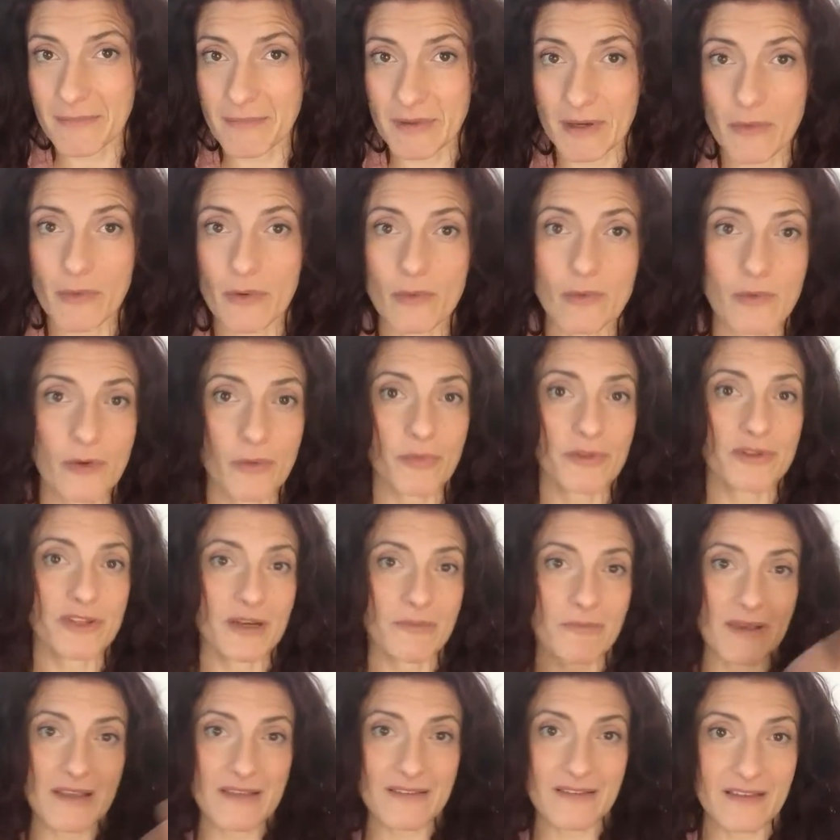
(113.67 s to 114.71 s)
per qualcuno
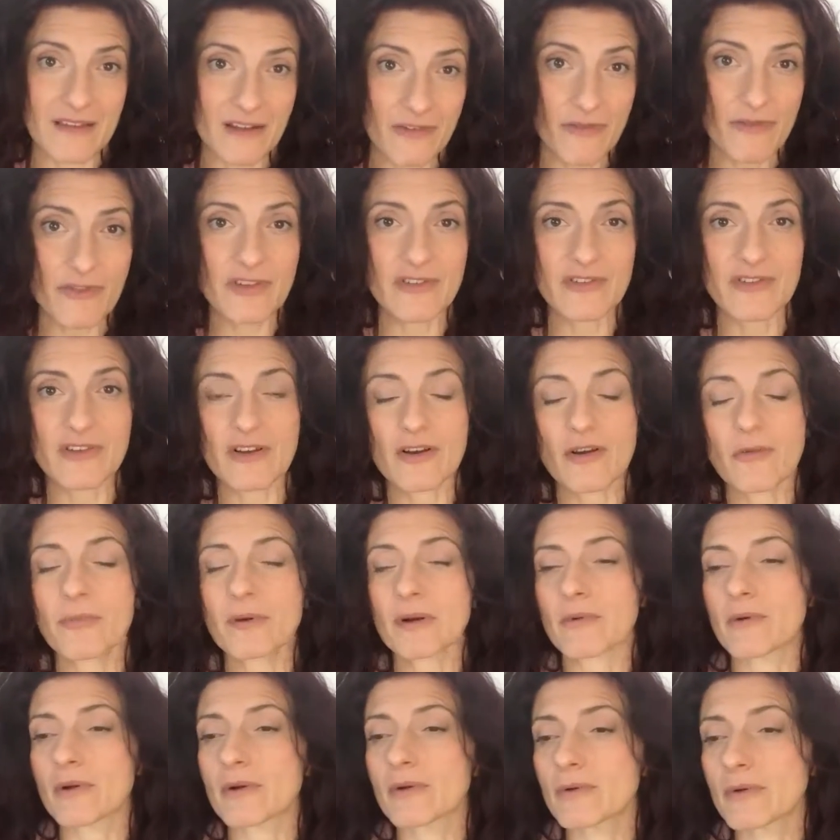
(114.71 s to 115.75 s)
potrebbe essere fisico, per
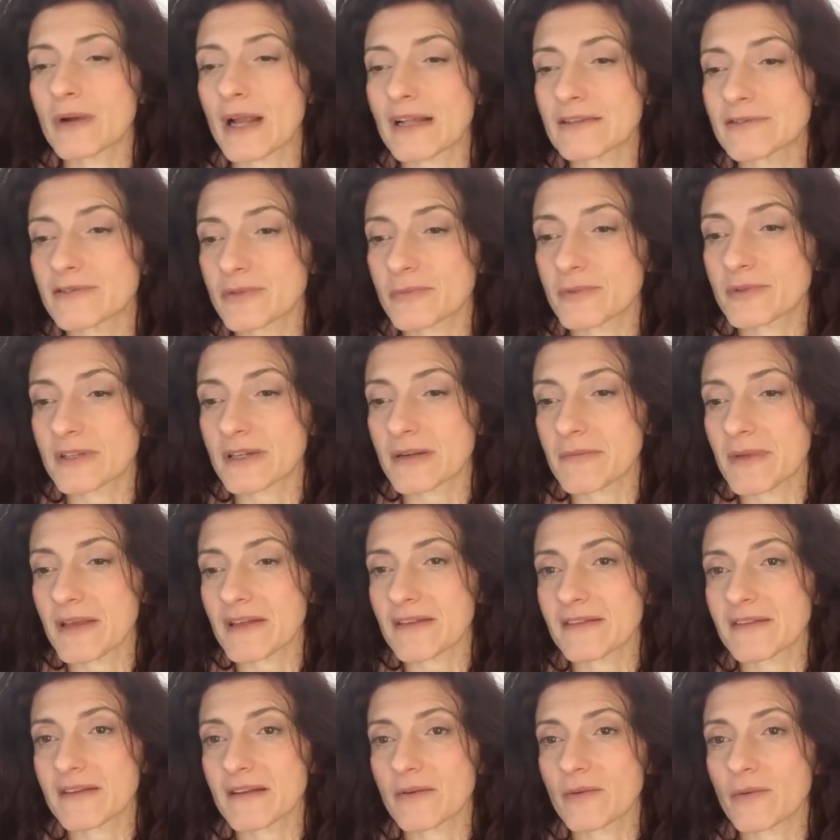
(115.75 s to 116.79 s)
qualcun altro potrebbe
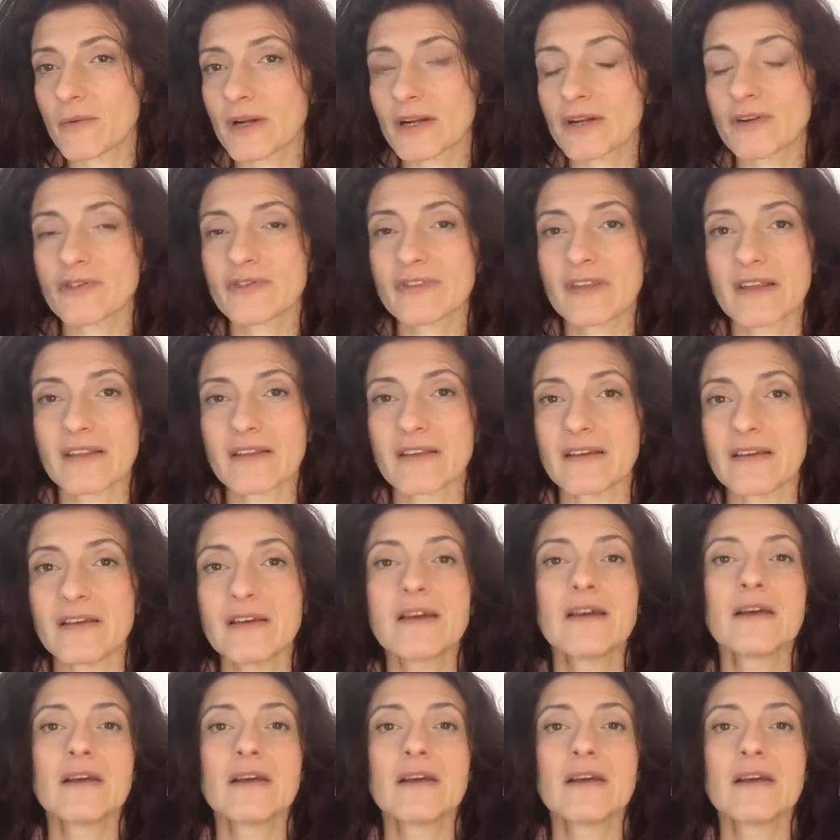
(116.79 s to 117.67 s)
essere un qualcosa di